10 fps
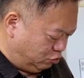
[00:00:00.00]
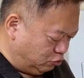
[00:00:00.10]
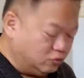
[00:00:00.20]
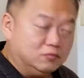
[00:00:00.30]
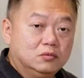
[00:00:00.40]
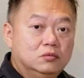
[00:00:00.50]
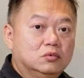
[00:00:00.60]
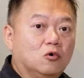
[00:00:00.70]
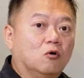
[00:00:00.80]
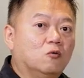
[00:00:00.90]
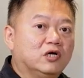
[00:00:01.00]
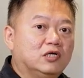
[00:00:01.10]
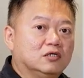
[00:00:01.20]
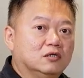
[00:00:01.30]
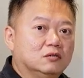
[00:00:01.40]
助宫位
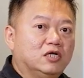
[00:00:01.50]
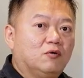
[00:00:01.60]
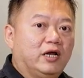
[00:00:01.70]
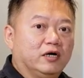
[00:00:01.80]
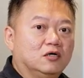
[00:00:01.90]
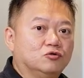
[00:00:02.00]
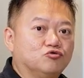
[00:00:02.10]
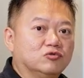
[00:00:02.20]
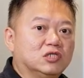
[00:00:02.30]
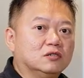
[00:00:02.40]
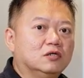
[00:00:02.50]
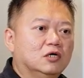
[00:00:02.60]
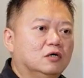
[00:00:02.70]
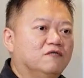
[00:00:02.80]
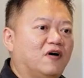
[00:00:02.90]
内的另外两颗主星
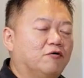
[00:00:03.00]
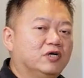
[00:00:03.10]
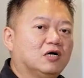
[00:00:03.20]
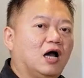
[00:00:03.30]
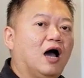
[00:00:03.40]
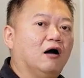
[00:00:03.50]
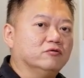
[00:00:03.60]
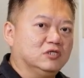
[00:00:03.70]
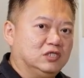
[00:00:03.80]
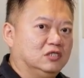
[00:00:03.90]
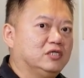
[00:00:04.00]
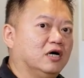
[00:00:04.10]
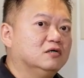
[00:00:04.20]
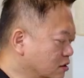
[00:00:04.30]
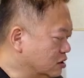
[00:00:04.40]
发挥那个好的迹象。
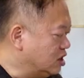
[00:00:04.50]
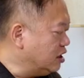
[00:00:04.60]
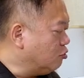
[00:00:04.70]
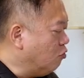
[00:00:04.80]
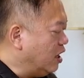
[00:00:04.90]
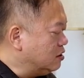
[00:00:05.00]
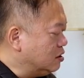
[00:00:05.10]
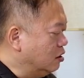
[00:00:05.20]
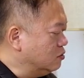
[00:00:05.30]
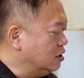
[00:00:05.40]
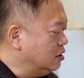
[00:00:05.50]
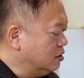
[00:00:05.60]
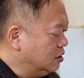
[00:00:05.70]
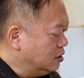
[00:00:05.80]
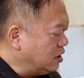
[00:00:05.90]
借过来之后呢，
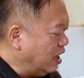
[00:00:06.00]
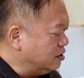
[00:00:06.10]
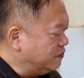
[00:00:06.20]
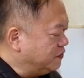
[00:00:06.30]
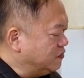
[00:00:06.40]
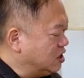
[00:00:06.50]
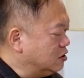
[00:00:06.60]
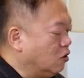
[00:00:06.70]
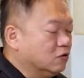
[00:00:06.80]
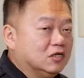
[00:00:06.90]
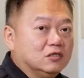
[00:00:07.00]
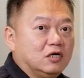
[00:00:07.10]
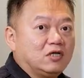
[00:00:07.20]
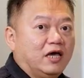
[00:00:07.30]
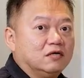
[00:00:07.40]
他的夫妻宫呢
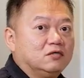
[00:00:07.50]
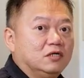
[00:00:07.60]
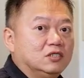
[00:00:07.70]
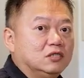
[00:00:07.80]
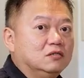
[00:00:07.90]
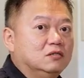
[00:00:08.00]
叫太阴天机。